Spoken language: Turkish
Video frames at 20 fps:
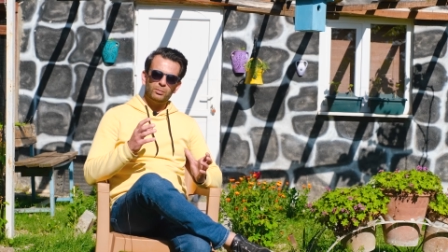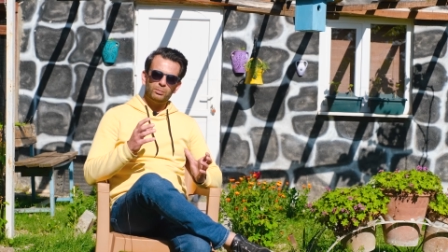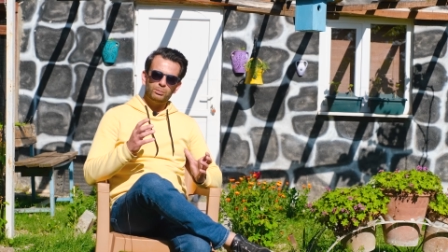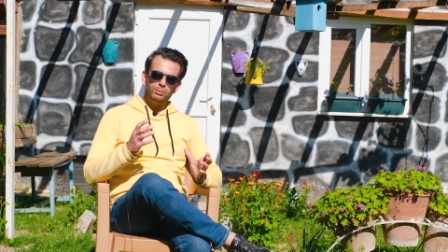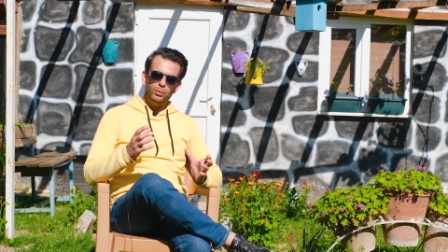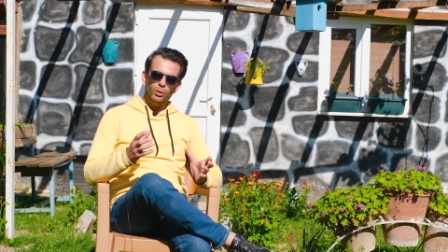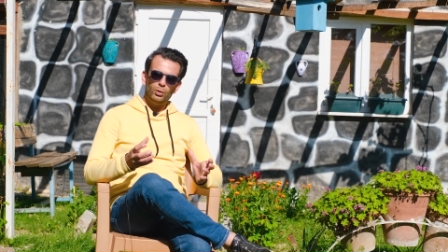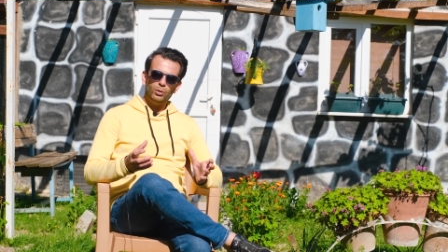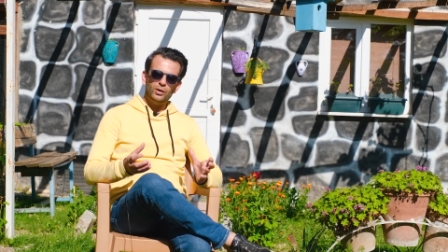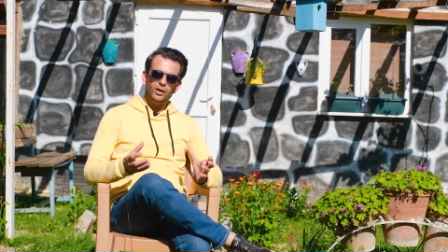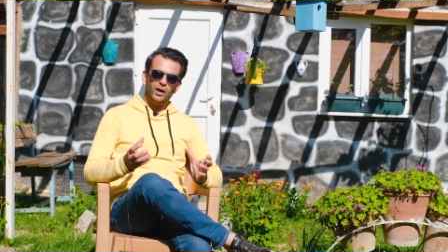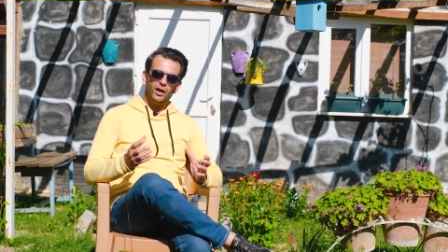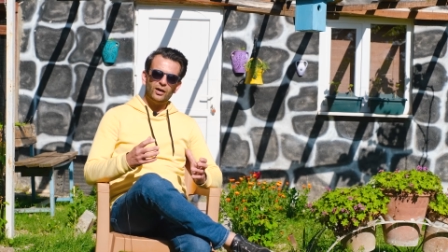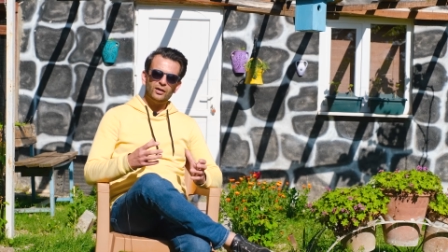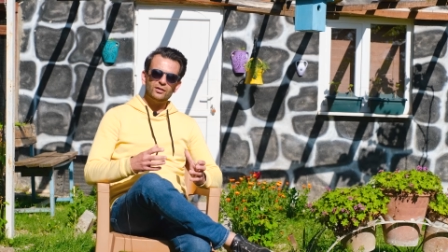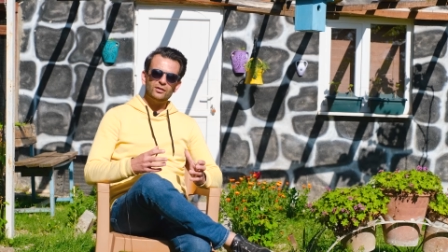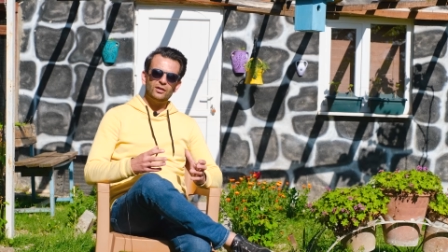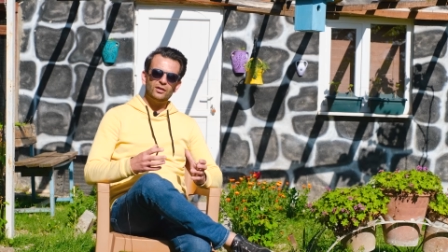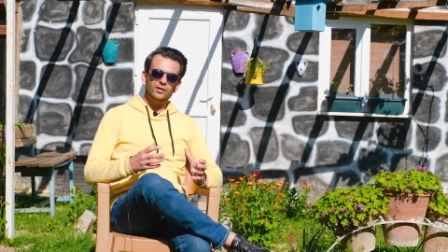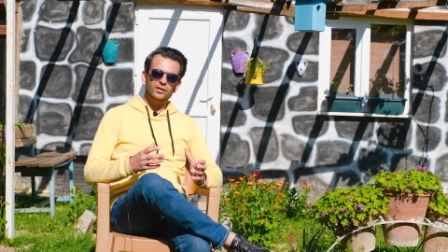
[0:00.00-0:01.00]
böyle
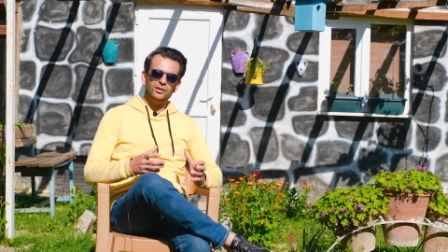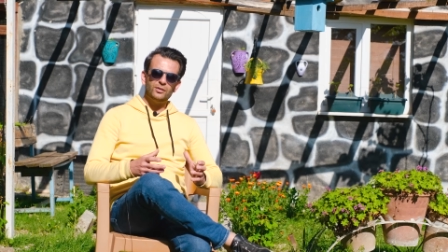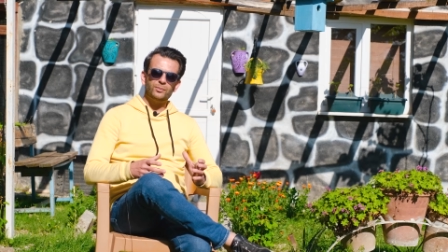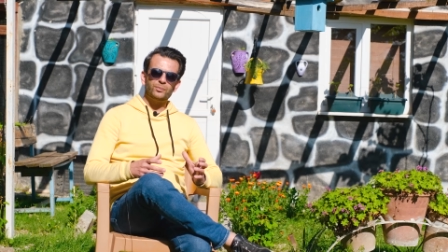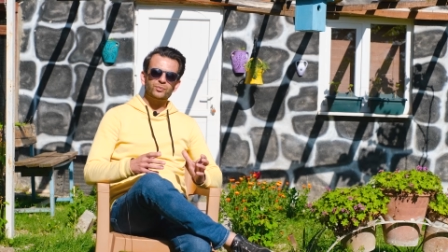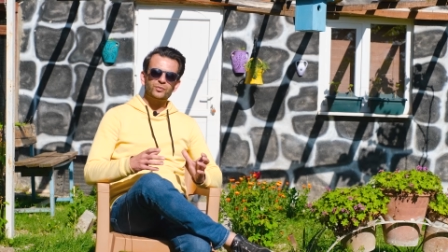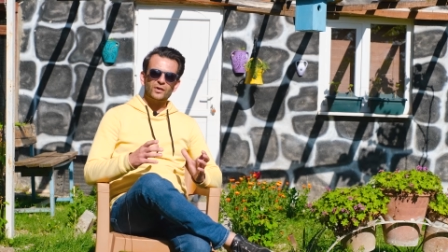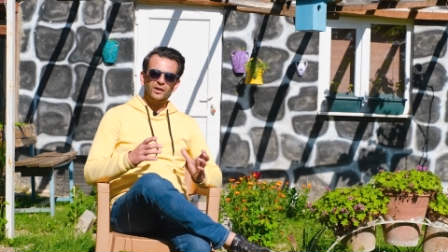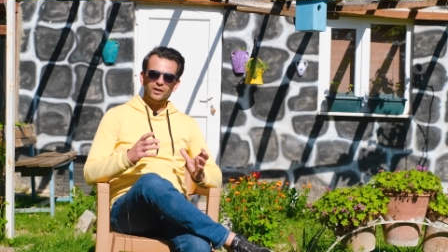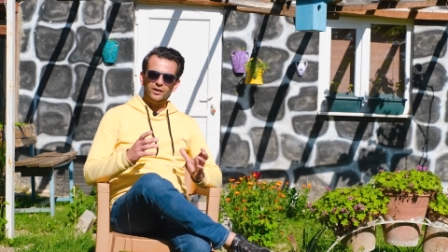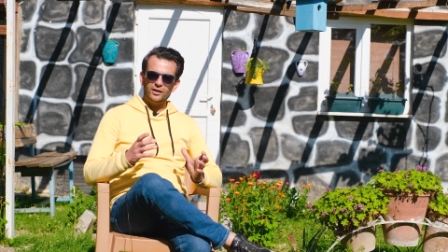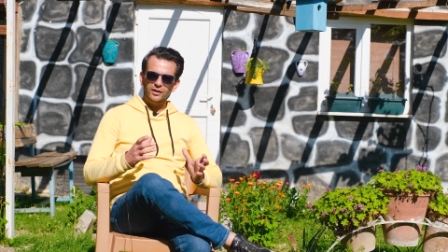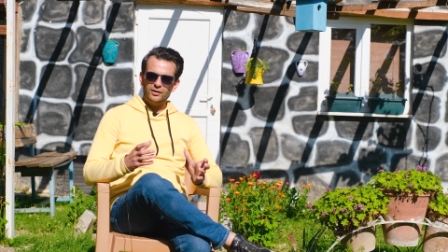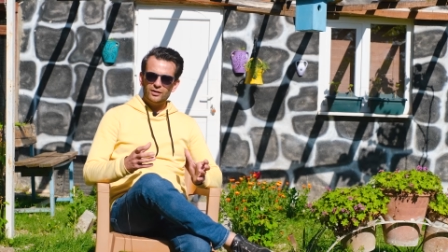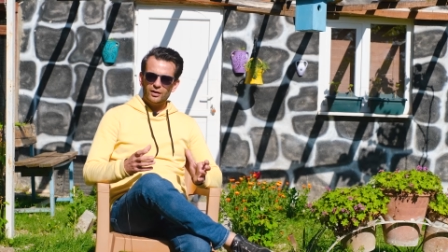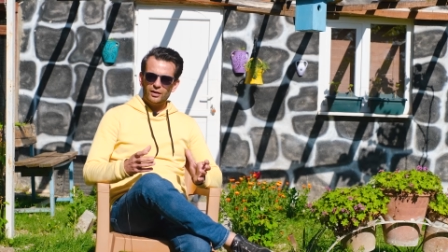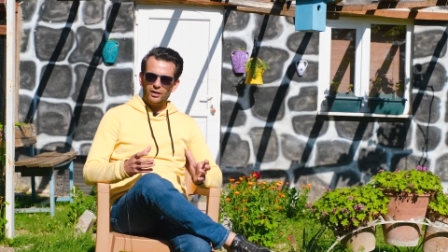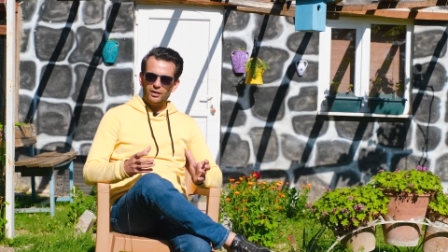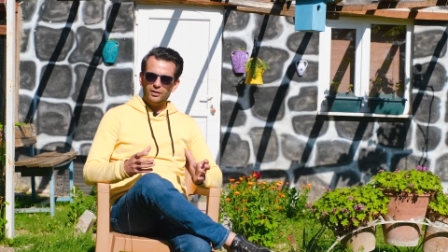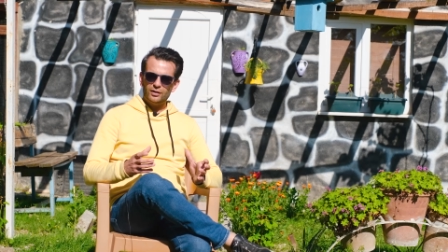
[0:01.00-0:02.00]
anları iyi
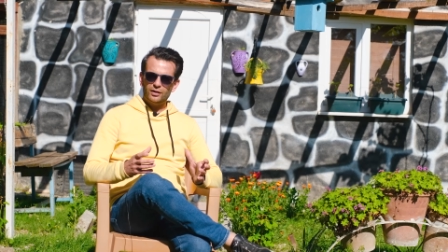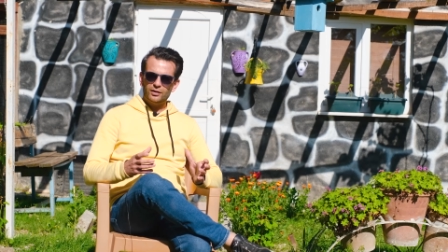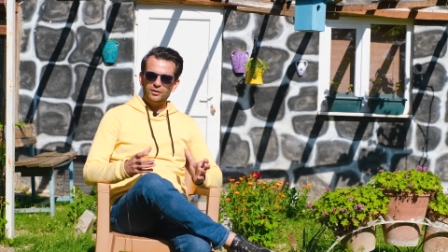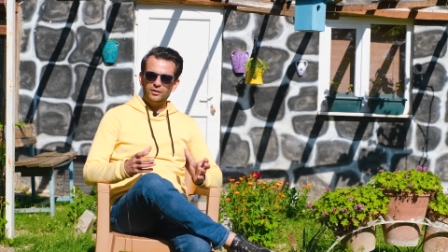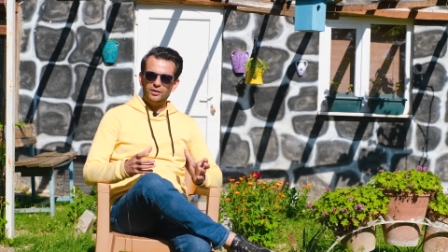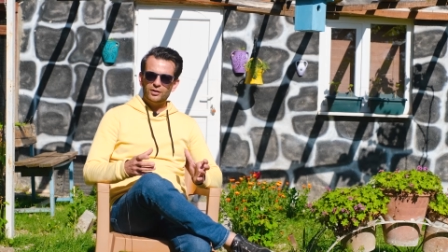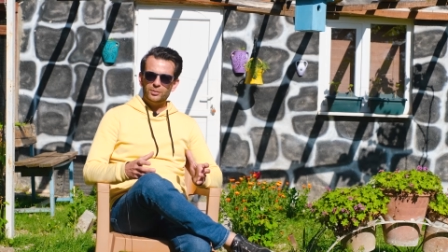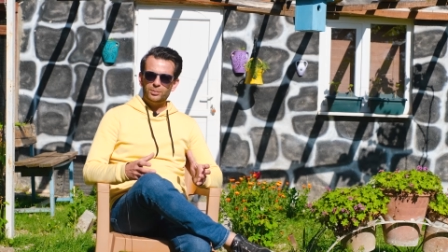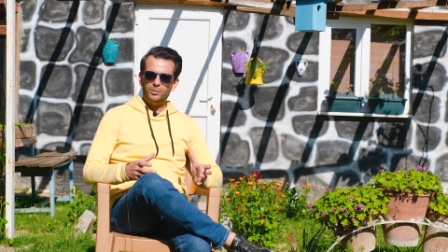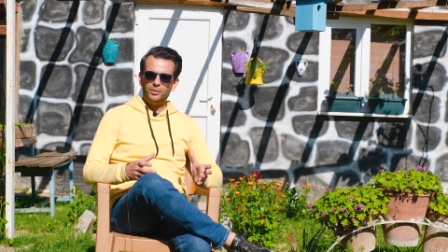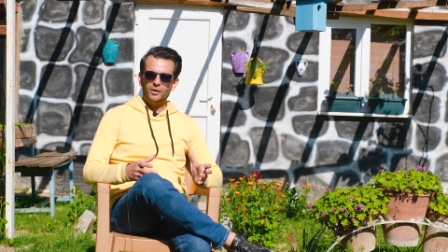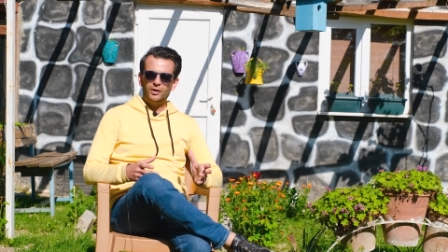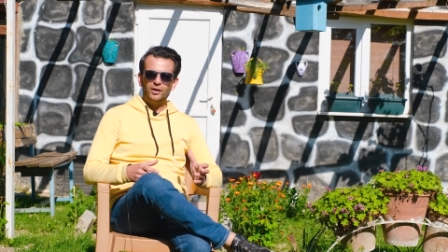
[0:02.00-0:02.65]
değerlendirip